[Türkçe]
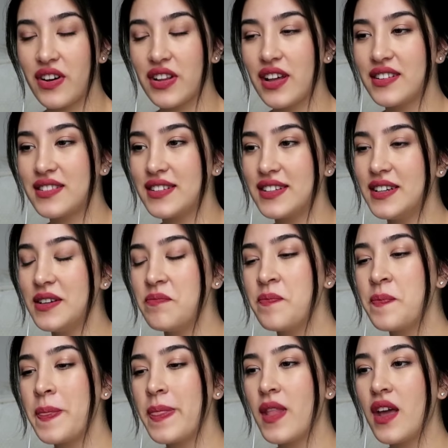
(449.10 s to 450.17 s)
falandı.
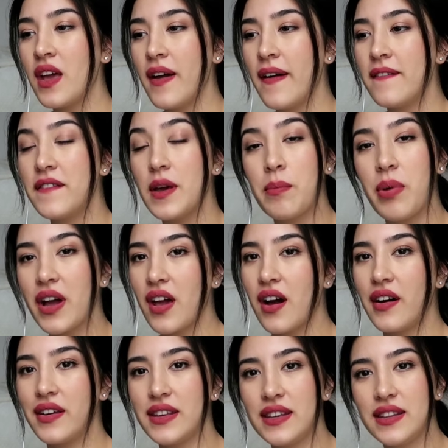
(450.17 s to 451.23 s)
Ve
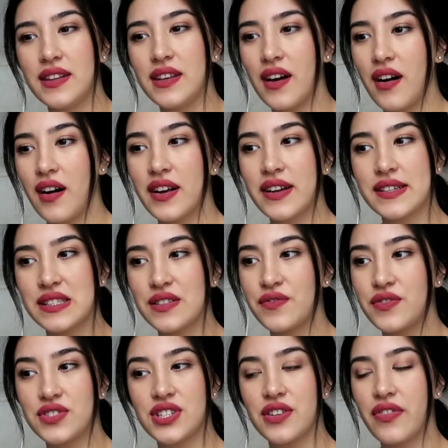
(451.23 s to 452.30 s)
bayağı iyiydi ya arkası
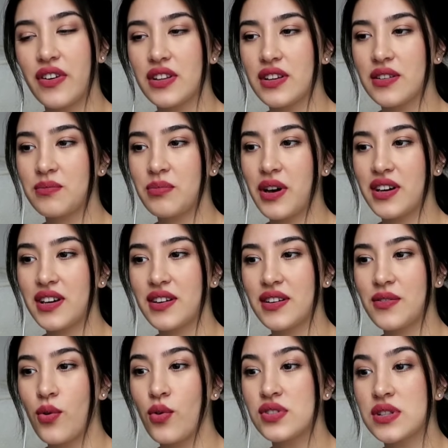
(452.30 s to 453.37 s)
fırça falan.
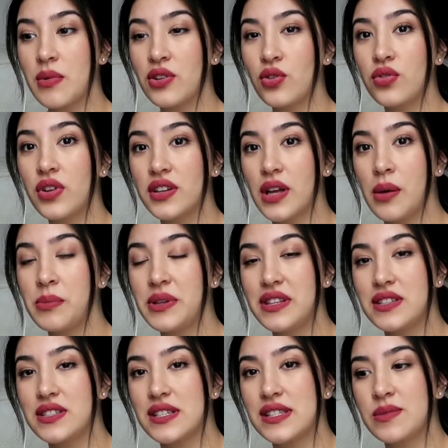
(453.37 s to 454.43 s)
Bak o zaman onlardan
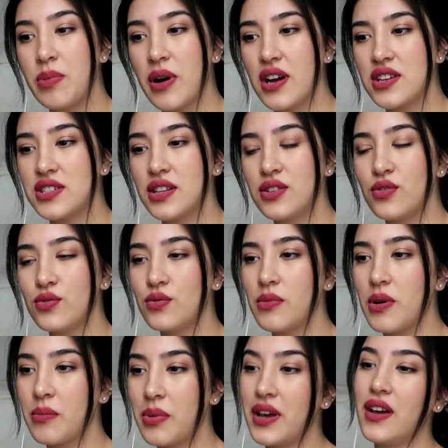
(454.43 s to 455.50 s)
bittikçe sipariş ediyordum
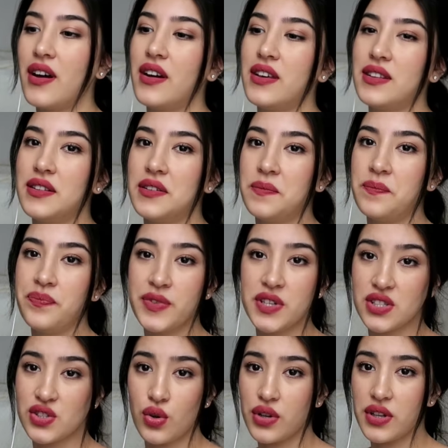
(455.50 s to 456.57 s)
ben. Bayağı iyiydi.
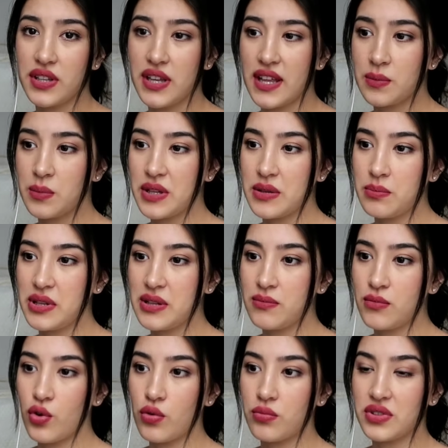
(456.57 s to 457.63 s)
Sonra niye etmedim
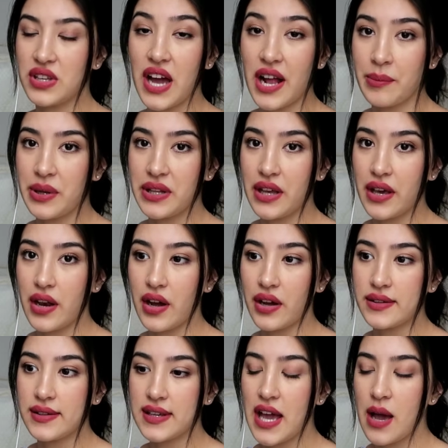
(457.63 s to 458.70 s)
bilmiyorum. Gelmedi
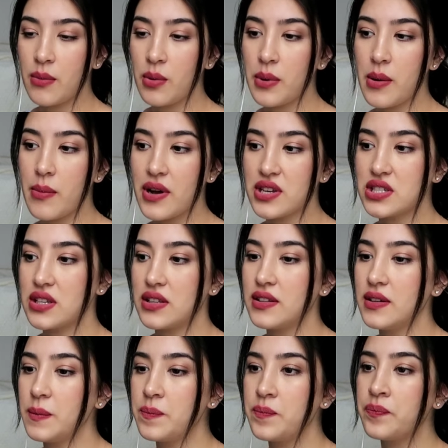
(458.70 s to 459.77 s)
herhalde. Gelmemeye
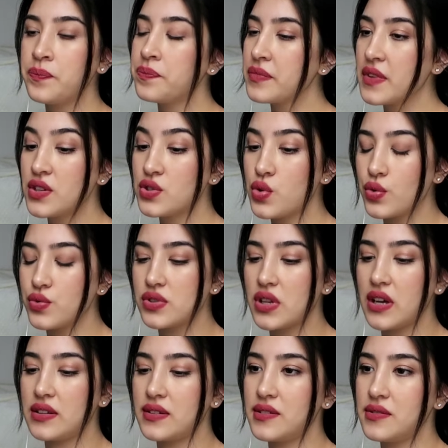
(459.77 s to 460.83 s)
başladı. Çok
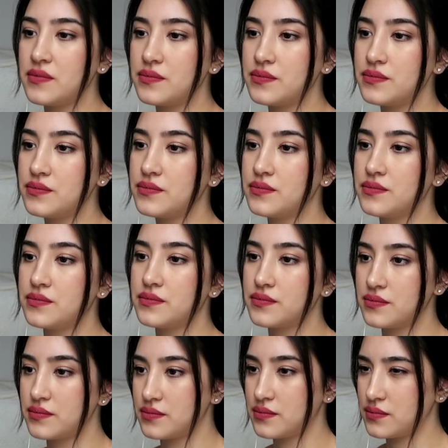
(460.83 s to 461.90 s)
güzeldi. Bu şekilde
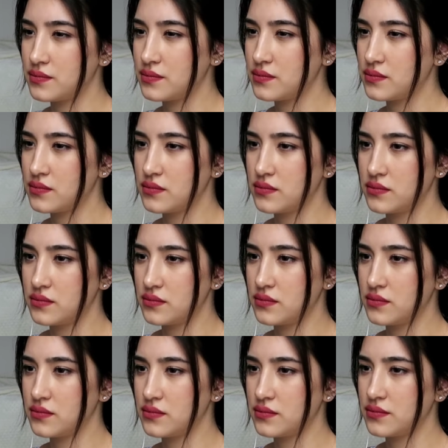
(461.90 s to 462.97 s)
kaş kalemleri oluyor.
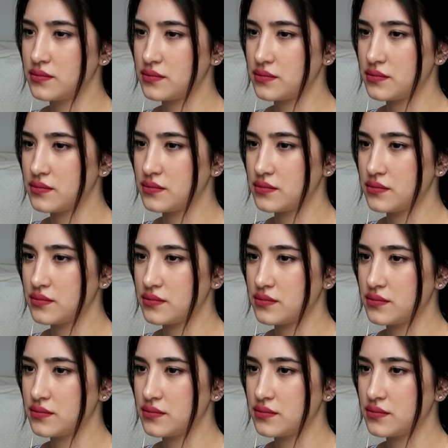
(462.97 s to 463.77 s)
Bir tarafı tarak yani